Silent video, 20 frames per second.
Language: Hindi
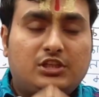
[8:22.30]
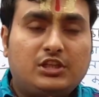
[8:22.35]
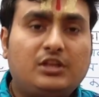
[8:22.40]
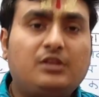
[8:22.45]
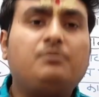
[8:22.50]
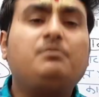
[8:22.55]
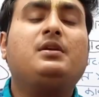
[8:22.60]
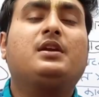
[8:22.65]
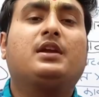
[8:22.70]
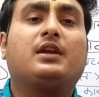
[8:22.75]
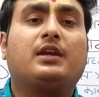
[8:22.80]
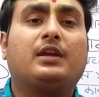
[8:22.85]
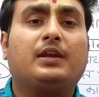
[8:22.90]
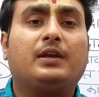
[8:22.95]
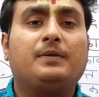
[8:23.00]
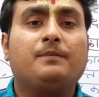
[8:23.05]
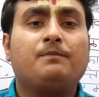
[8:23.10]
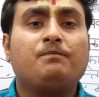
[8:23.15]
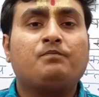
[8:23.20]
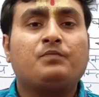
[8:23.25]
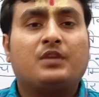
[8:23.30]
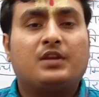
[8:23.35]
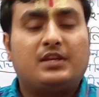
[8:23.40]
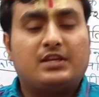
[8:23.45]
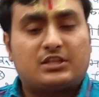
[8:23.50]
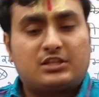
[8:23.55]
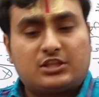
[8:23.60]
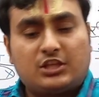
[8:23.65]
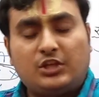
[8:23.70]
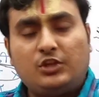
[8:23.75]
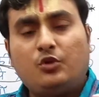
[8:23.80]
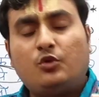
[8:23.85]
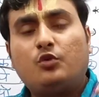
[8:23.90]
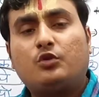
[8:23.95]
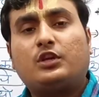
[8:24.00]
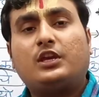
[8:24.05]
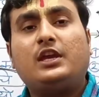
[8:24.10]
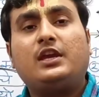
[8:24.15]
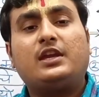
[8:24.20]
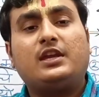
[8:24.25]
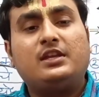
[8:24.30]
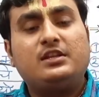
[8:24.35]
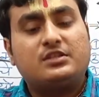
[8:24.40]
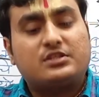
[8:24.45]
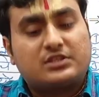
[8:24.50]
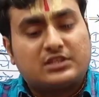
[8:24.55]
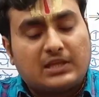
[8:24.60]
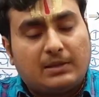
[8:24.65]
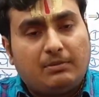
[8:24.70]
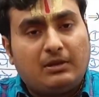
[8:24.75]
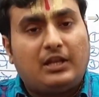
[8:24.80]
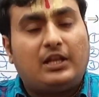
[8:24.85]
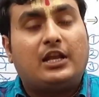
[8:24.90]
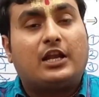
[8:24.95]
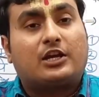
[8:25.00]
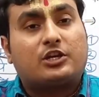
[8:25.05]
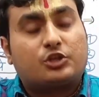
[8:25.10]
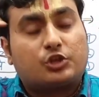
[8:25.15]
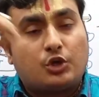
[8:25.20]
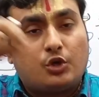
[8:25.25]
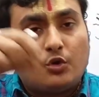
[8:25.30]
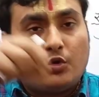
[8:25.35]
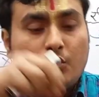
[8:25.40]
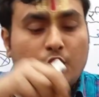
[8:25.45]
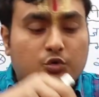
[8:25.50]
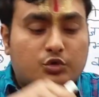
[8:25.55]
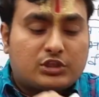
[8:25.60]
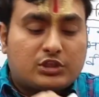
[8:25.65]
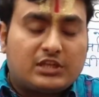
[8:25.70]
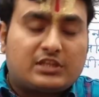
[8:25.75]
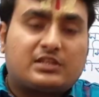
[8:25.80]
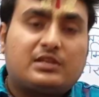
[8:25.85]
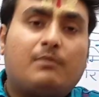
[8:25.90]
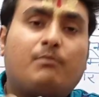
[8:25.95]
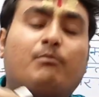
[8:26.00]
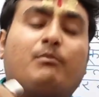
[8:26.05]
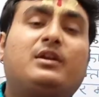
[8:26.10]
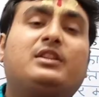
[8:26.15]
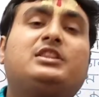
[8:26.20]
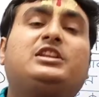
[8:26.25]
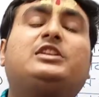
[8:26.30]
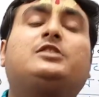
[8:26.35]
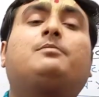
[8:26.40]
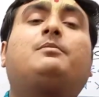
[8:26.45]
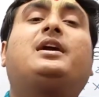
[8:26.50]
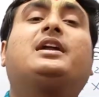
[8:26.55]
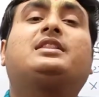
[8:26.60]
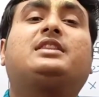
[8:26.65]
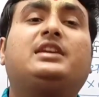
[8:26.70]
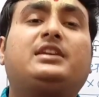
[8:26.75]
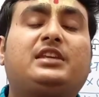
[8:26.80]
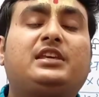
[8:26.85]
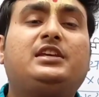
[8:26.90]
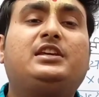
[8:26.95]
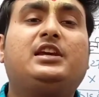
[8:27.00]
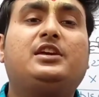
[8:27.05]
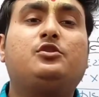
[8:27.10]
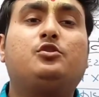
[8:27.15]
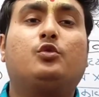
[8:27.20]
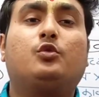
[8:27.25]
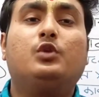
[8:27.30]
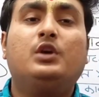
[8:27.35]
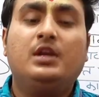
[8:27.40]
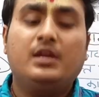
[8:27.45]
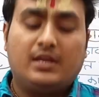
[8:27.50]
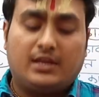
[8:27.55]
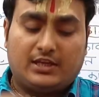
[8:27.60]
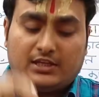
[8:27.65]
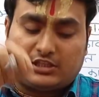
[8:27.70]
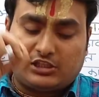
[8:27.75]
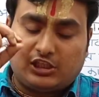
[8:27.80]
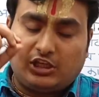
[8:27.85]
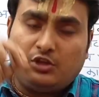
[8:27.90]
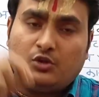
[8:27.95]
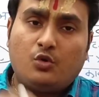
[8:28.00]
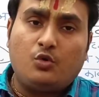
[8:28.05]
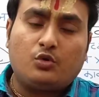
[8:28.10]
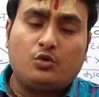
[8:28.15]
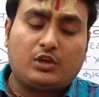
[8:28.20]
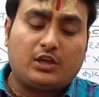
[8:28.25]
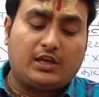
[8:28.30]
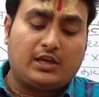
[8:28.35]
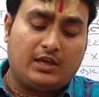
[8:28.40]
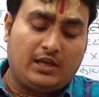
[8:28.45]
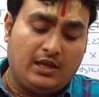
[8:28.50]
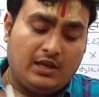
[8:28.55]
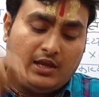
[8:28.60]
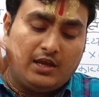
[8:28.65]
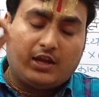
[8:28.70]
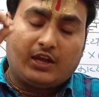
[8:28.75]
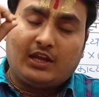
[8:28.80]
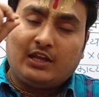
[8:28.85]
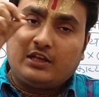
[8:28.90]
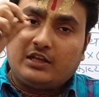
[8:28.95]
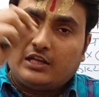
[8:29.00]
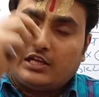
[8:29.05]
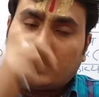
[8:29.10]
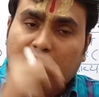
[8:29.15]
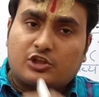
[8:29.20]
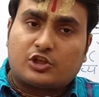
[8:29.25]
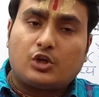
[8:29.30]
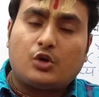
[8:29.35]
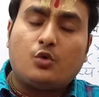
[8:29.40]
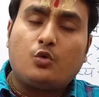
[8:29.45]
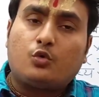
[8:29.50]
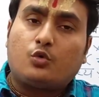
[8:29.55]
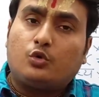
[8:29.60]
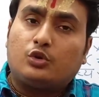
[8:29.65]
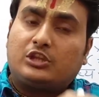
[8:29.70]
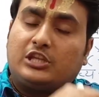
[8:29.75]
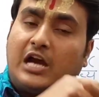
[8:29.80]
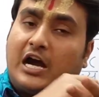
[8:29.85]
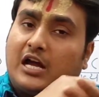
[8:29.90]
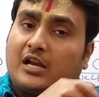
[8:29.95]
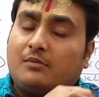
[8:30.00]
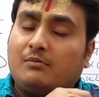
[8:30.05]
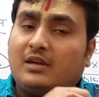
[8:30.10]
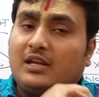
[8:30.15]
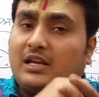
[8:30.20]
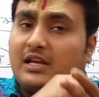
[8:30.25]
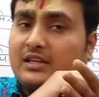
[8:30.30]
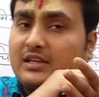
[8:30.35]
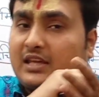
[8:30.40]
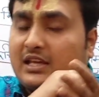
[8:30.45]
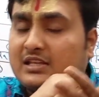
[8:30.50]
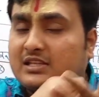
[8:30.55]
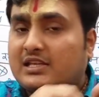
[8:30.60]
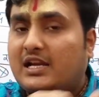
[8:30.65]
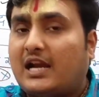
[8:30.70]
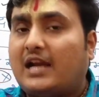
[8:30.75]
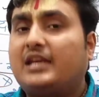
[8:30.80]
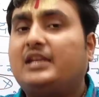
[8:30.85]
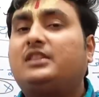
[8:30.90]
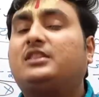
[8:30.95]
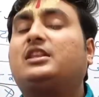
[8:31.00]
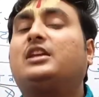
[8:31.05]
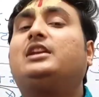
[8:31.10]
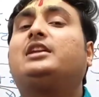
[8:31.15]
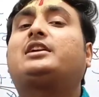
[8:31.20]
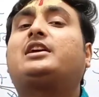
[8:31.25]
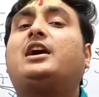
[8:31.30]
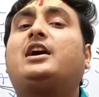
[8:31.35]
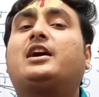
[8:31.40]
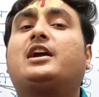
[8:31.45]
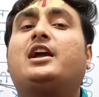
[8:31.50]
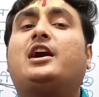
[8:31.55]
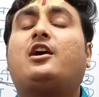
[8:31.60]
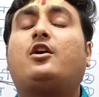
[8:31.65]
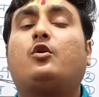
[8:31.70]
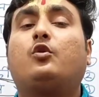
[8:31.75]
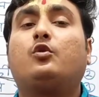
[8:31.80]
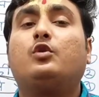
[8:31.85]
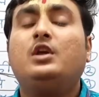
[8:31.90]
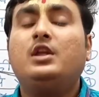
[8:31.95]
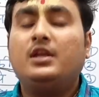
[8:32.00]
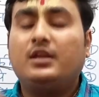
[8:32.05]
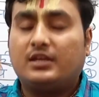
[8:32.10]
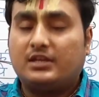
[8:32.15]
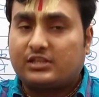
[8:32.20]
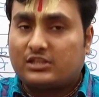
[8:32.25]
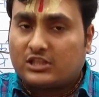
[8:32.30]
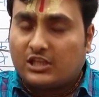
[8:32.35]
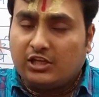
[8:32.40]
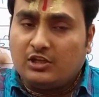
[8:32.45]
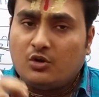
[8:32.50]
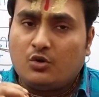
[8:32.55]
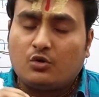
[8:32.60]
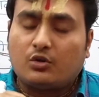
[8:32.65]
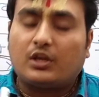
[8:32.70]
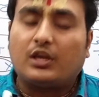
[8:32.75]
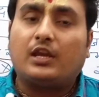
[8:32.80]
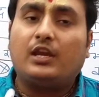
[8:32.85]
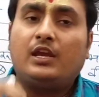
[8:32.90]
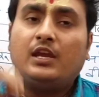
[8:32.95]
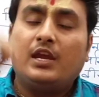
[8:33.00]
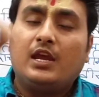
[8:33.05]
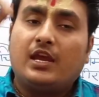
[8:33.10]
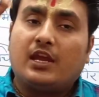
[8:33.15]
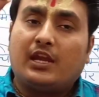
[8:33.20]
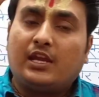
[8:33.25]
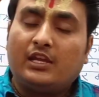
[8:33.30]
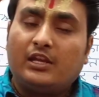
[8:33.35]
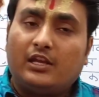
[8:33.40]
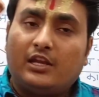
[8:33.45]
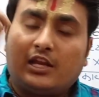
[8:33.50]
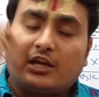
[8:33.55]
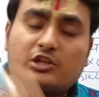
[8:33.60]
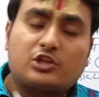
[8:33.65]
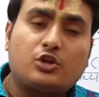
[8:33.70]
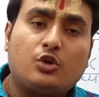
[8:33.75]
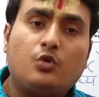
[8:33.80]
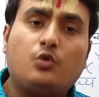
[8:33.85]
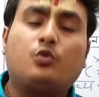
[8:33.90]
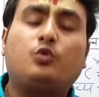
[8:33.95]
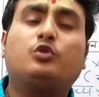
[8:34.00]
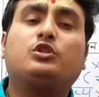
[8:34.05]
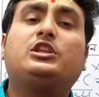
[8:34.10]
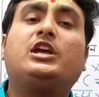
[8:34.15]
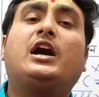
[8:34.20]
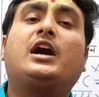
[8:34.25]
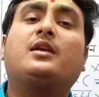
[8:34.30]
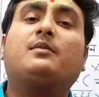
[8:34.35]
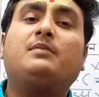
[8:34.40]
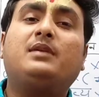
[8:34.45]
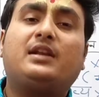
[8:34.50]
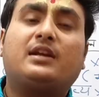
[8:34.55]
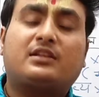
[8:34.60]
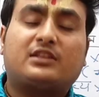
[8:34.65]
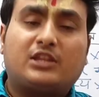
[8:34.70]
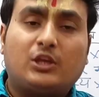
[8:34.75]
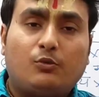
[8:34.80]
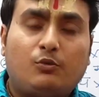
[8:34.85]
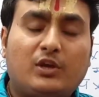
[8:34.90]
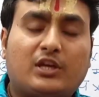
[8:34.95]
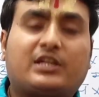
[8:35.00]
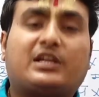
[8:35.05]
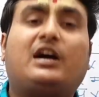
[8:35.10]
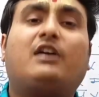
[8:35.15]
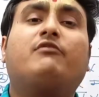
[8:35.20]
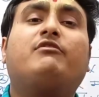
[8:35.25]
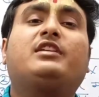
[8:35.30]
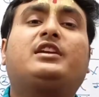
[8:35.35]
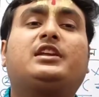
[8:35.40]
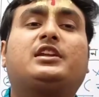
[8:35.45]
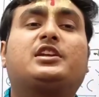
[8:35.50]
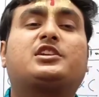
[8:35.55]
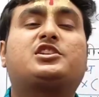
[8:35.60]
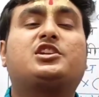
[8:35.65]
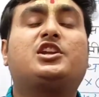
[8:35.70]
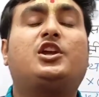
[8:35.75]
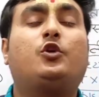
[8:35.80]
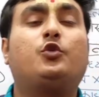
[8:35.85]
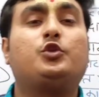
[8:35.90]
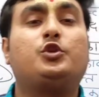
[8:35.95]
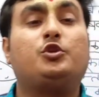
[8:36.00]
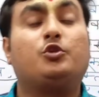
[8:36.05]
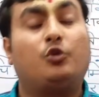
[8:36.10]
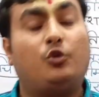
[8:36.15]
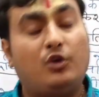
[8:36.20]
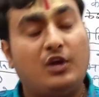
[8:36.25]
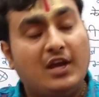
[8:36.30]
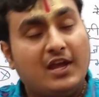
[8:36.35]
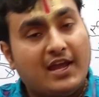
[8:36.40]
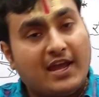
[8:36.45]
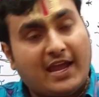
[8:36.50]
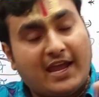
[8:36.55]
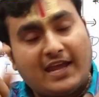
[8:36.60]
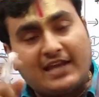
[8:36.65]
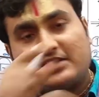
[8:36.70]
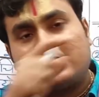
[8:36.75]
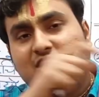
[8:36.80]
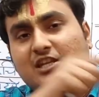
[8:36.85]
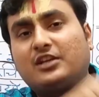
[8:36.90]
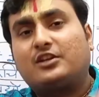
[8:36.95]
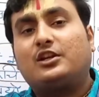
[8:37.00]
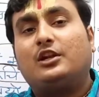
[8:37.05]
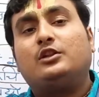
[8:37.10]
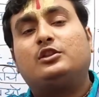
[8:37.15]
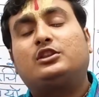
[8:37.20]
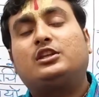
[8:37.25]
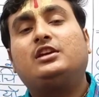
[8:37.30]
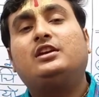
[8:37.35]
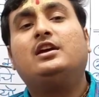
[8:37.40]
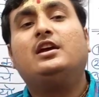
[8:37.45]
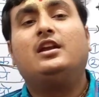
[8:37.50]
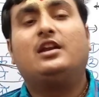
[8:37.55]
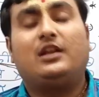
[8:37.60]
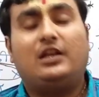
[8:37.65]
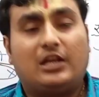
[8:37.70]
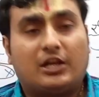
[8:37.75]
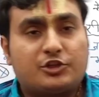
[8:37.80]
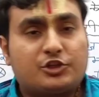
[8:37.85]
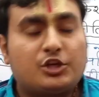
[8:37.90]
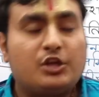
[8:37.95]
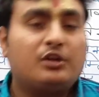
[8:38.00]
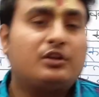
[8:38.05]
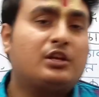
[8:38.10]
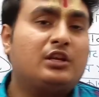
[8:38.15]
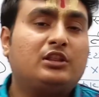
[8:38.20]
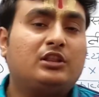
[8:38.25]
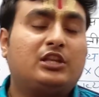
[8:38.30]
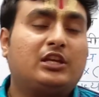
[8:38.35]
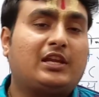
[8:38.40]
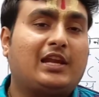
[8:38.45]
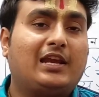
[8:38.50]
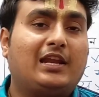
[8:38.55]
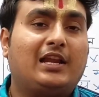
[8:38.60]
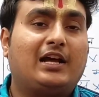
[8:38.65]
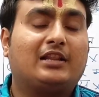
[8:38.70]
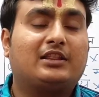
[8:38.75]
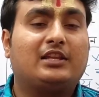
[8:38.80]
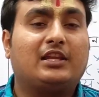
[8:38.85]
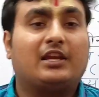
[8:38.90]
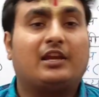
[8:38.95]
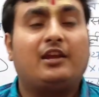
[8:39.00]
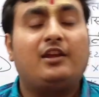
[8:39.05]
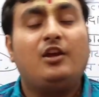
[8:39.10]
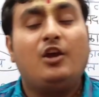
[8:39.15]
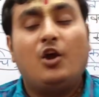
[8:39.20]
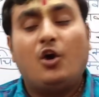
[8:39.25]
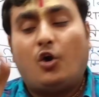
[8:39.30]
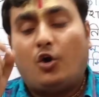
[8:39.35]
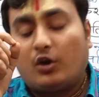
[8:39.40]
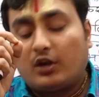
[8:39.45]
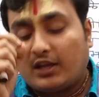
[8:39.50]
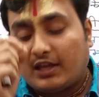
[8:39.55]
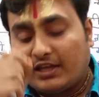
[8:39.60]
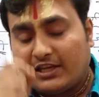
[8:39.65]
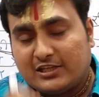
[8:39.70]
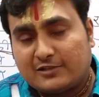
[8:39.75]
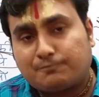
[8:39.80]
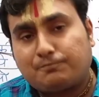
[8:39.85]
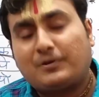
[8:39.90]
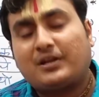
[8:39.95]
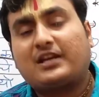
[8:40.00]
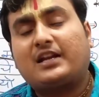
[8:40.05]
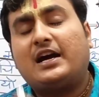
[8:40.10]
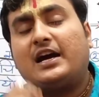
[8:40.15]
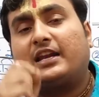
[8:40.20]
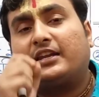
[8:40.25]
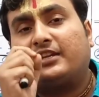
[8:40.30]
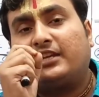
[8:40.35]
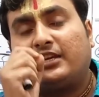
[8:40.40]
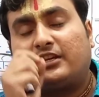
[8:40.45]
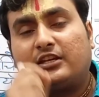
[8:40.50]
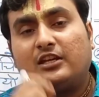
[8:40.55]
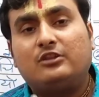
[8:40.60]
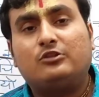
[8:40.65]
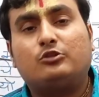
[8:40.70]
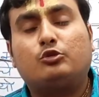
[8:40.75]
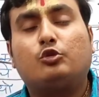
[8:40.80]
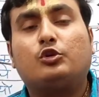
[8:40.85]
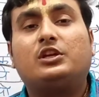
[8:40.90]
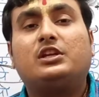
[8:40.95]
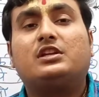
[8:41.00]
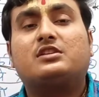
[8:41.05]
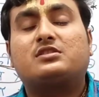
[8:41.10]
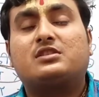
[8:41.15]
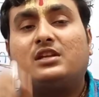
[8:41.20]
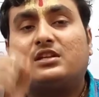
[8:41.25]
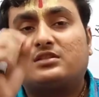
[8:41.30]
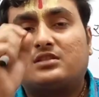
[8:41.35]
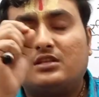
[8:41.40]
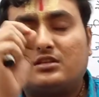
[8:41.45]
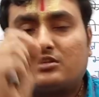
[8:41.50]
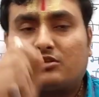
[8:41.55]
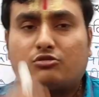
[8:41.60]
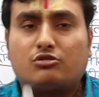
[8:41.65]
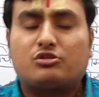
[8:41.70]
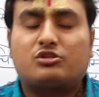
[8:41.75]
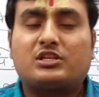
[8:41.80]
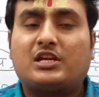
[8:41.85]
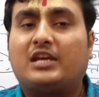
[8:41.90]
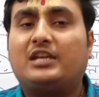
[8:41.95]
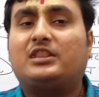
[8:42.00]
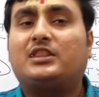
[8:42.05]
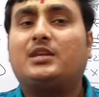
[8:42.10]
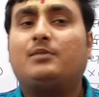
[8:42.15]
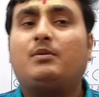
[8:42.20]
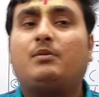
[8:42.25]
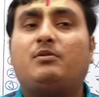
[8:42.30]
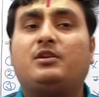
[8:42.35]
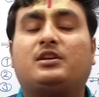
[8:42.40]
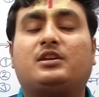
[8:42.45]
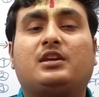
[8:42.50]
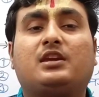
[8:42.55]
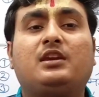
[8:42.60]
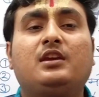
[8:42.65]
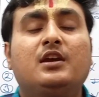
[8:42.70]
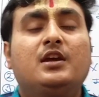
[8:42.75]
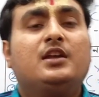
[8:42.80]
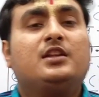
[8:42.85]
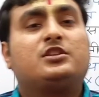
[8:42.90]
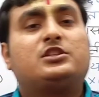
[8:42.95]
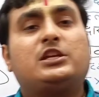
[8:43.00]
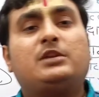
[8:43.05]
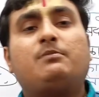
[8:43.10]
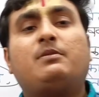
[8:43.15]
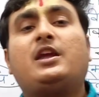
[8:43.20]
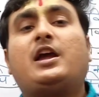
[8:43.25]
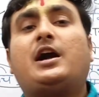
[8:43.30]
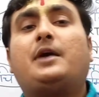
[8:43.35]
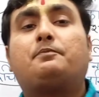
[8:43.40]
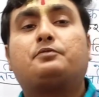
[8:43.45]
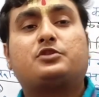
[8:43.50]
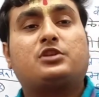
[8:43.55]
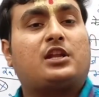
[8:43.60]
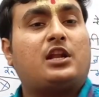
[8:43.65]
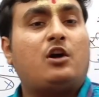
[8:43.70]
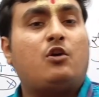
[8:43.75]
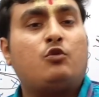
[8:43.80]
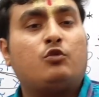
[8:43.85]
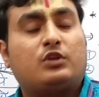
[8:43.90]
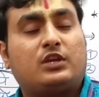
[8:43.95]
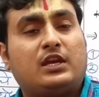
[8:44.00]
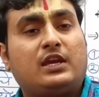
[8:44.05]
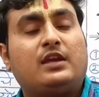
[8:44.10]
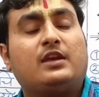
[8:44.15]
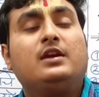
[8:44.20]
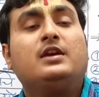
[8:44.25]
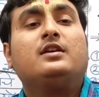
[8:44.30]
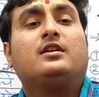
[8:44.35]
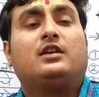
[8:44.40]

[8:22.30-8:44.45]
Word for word: जिनमें स्त्रियों के इन सब लक्षणों से संबंधित बातें की गई हो स्त्रियों के इन लक्षणों को ध्यान में रख के साहित्य लिखा गया हो स्त्रियों के इन लक्षणों को ध्यान में रखते हुए काव्य की रचना हुई हो ऐसे ग्रंथ लक्षण ग्रंथ कहलाते हैं और इस प्रकार के ग्रंथों की रचना संस्कृत साहित्य में भी की जिनमें अप्सराओं के